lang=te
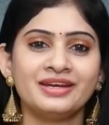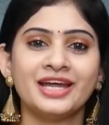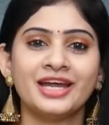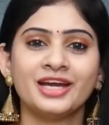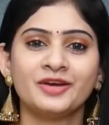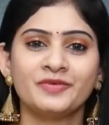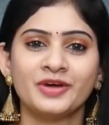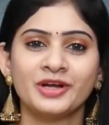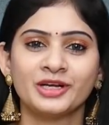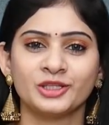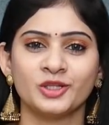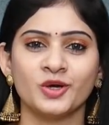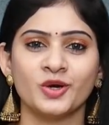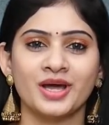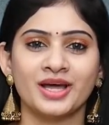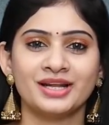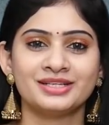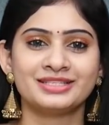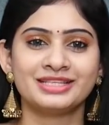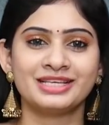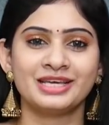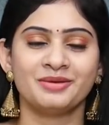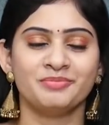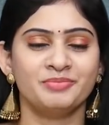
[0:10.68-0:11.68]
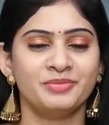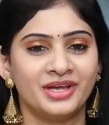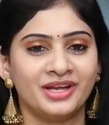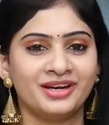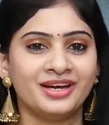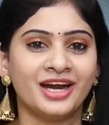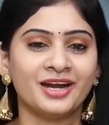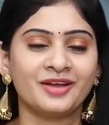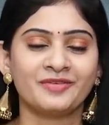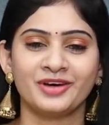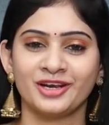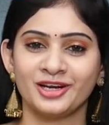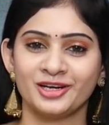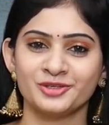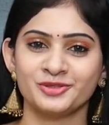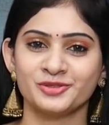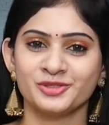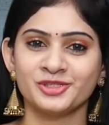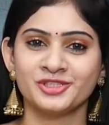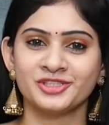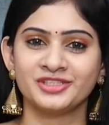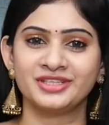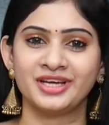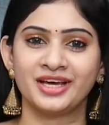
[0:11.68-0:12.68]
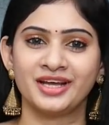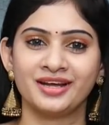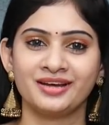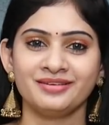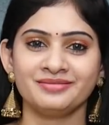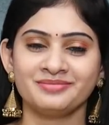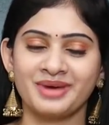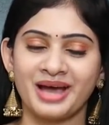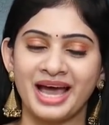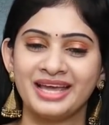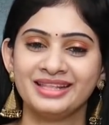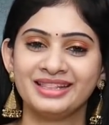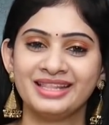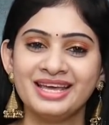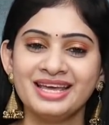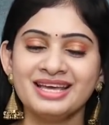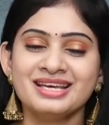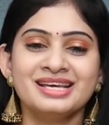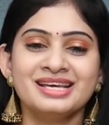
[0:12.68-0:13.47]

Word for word: నెట్వర్క్తో కలిసి మీరు నడవాలనుకుంటున్నారా అయితే